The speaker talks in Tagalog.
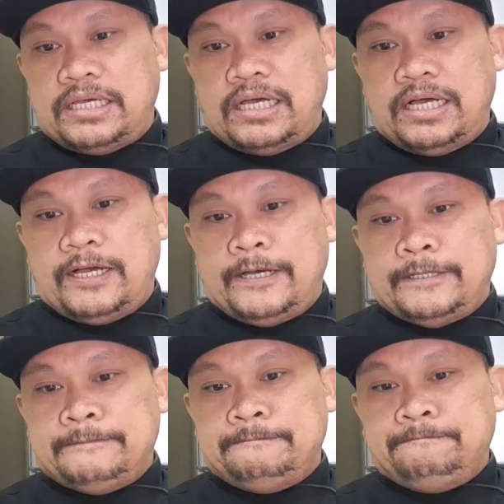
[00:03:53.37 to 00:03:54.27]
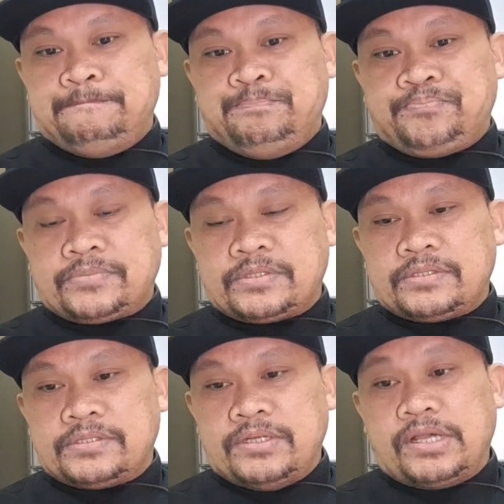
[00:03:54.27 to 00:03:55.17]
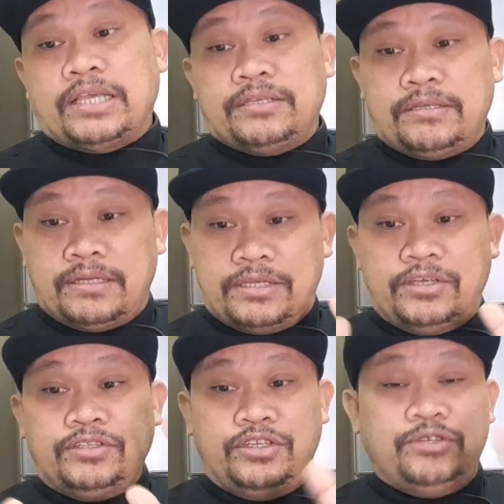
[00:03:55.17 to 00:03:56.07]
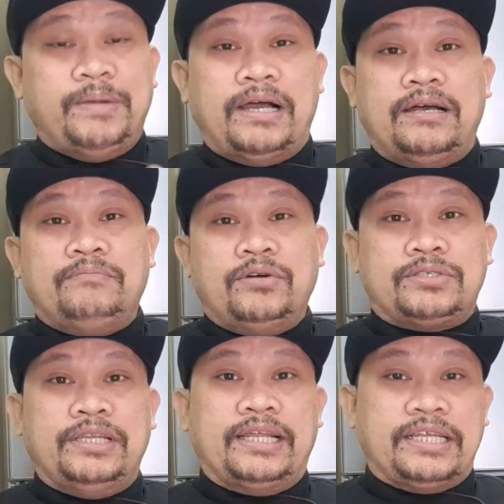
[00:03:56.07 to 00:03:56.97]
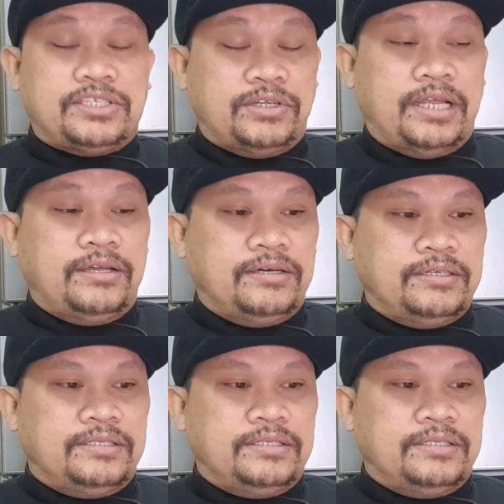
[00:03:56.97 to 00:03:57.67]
um, okay, yun, yun yung mga mostly reason. Ano?